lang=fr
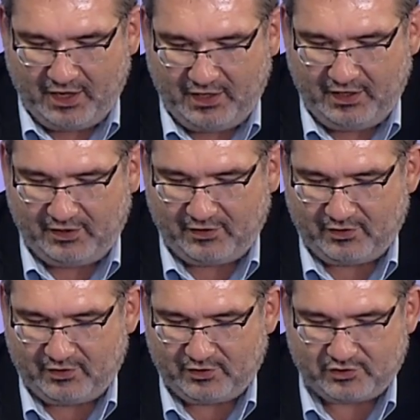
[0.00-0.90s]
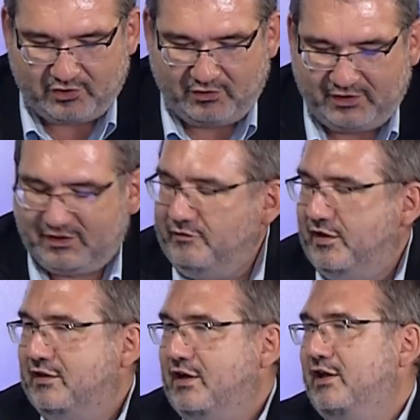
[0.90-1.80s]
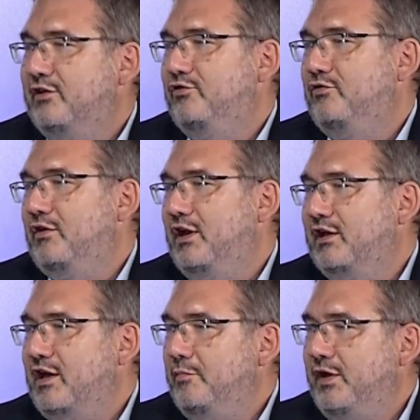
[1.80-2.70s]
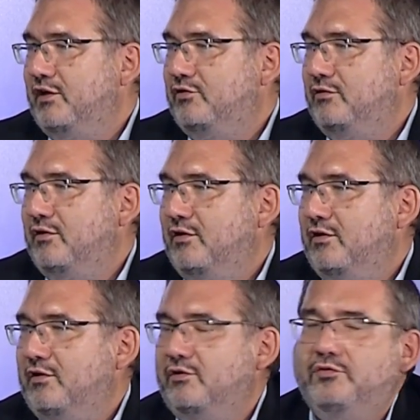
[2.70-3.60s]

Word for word: Et euh, Jean interviendra sur la grammaire de,